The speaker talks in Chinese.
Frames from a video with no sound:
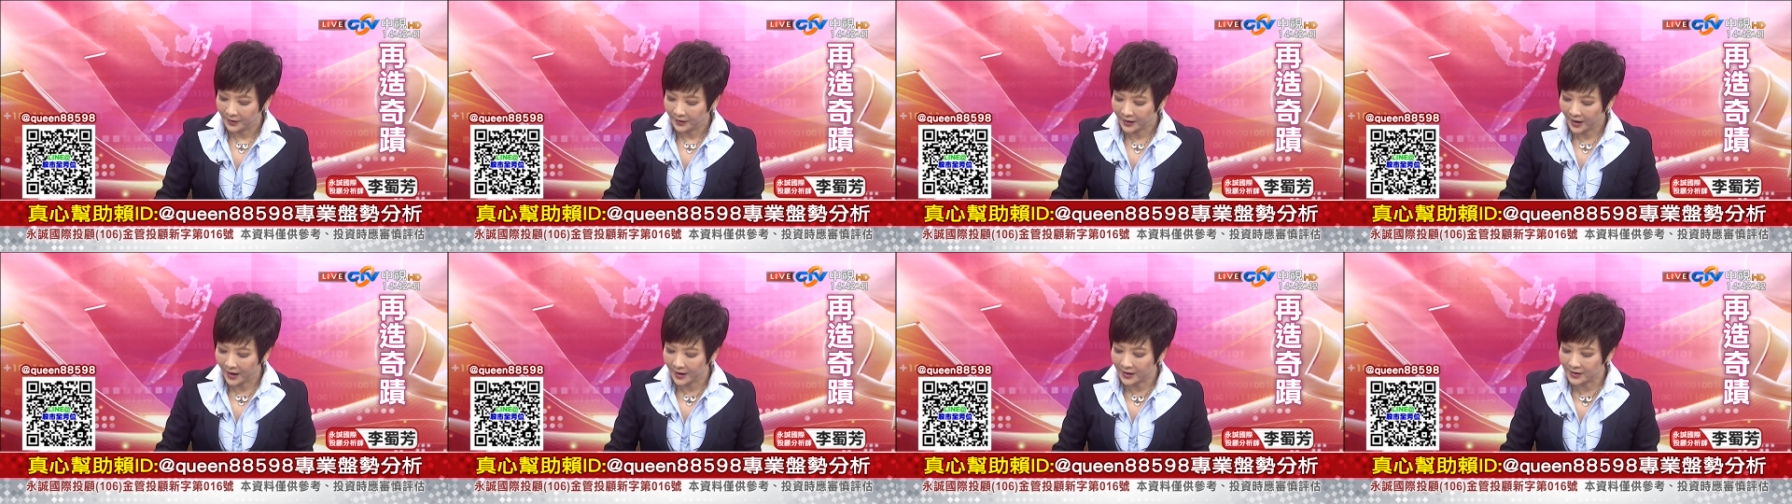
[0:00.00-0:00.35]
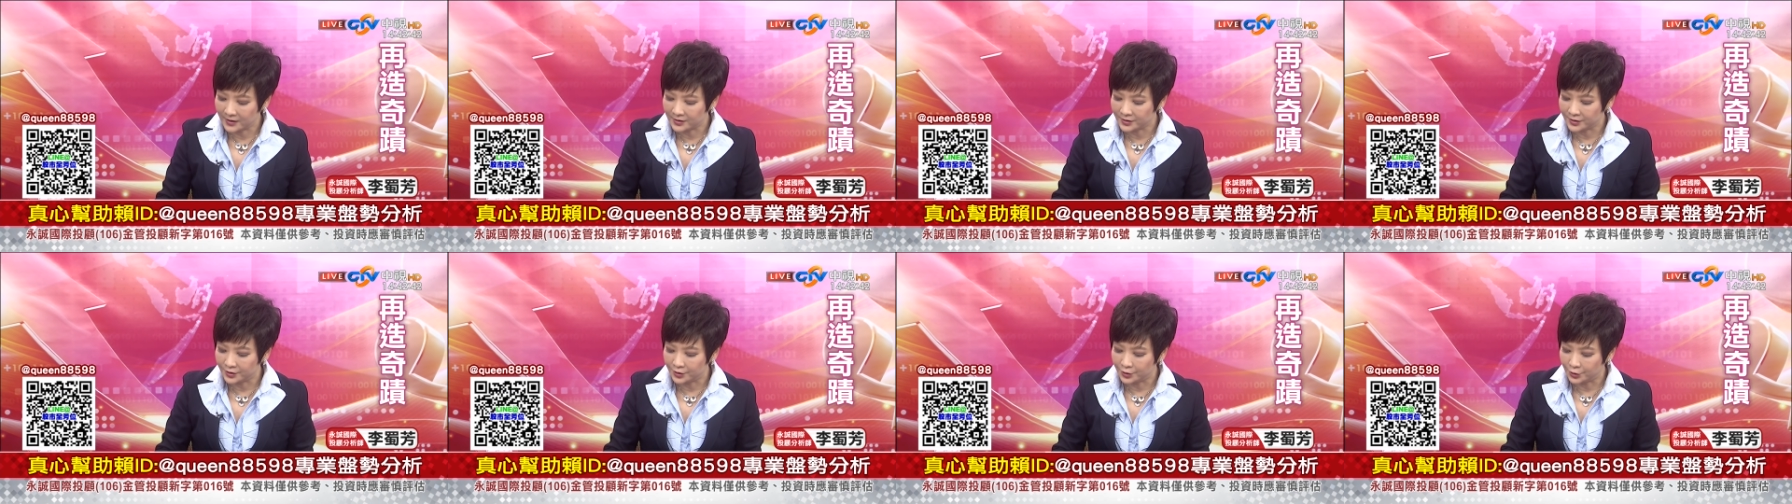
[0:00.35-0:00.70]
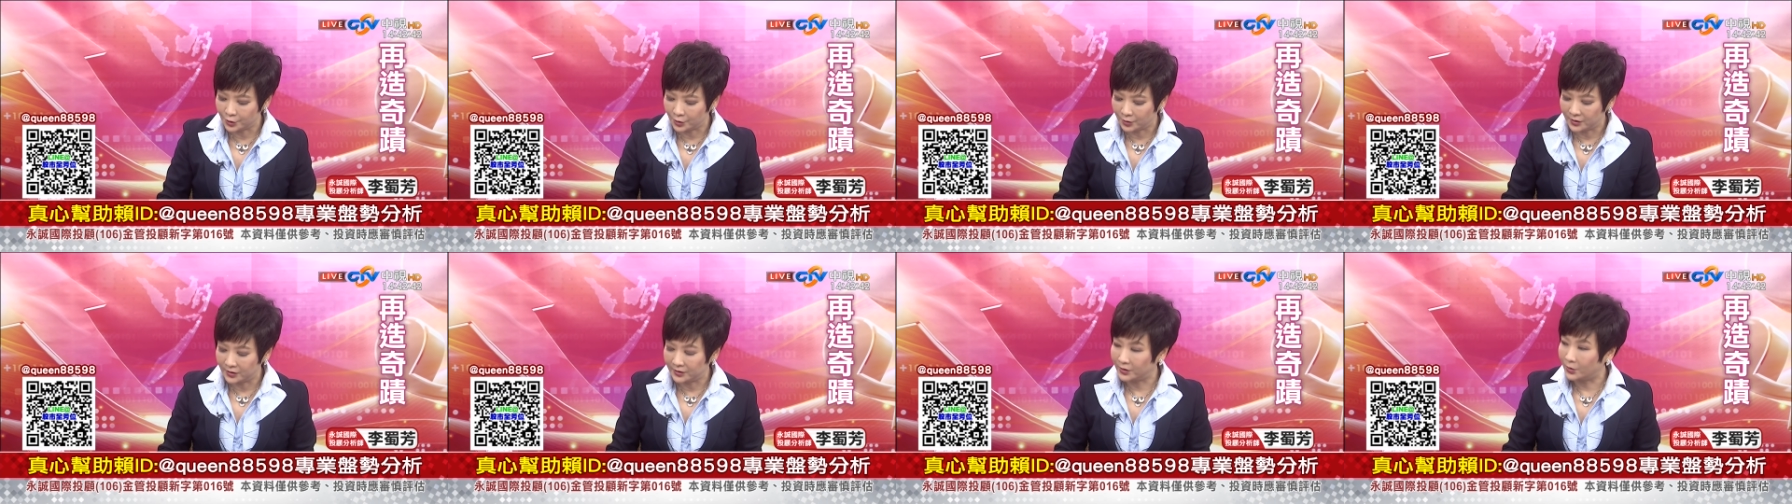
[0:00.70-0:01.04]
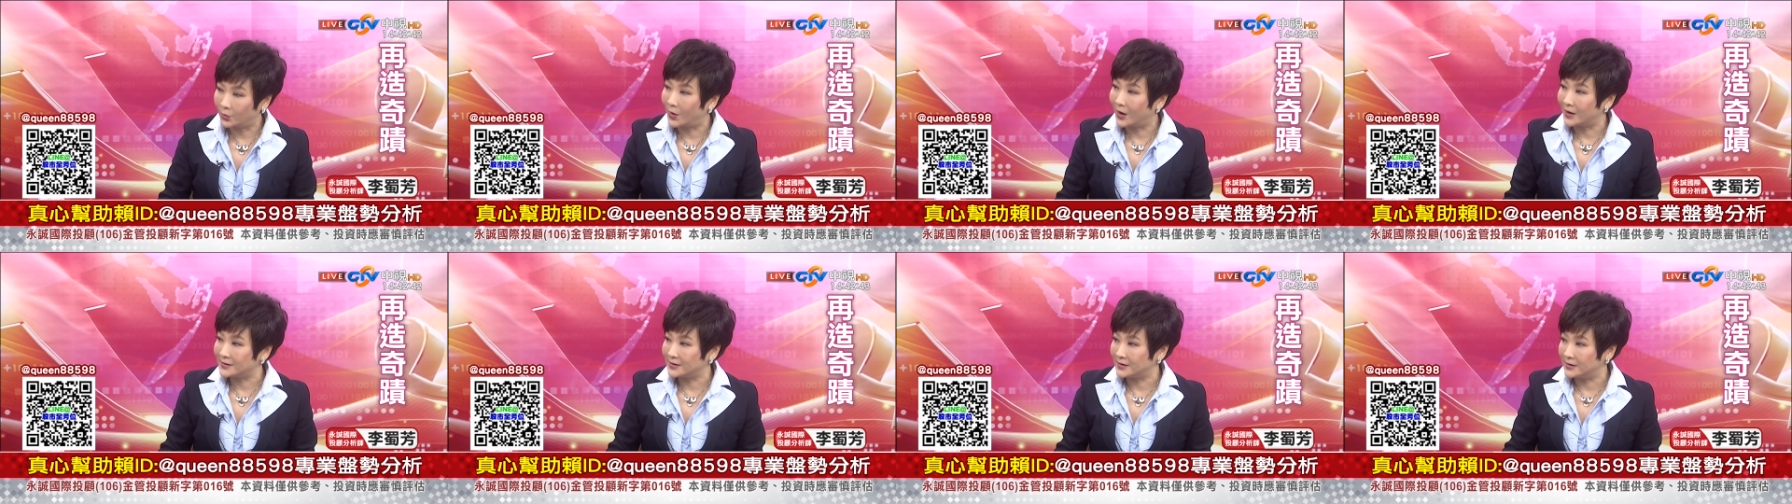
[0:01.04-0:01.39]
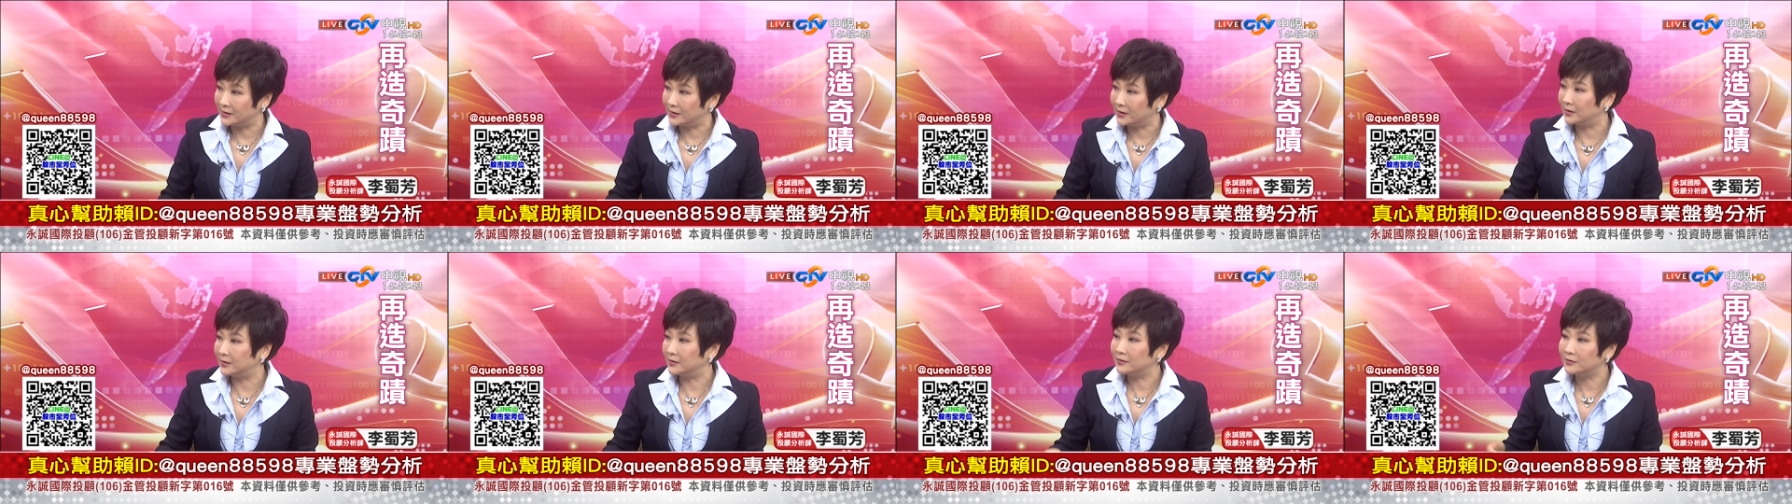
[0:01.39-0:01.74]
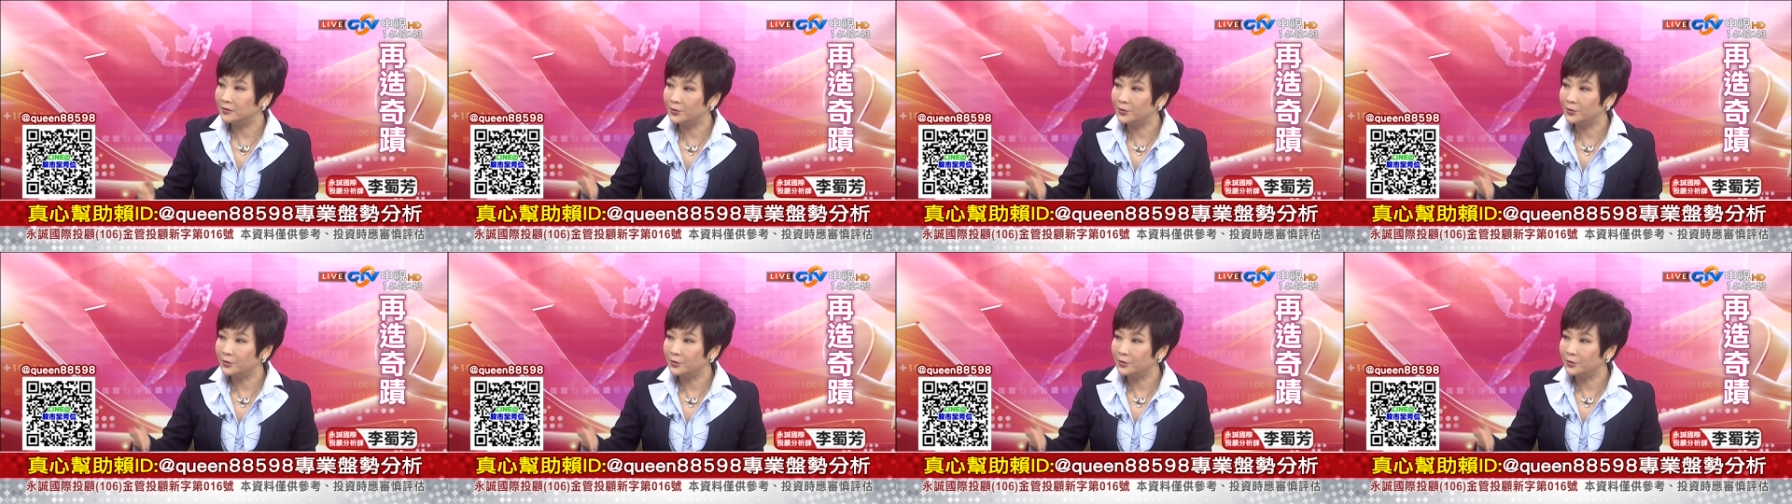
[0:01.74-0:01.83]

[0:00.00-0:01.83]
看二四九二的华新科，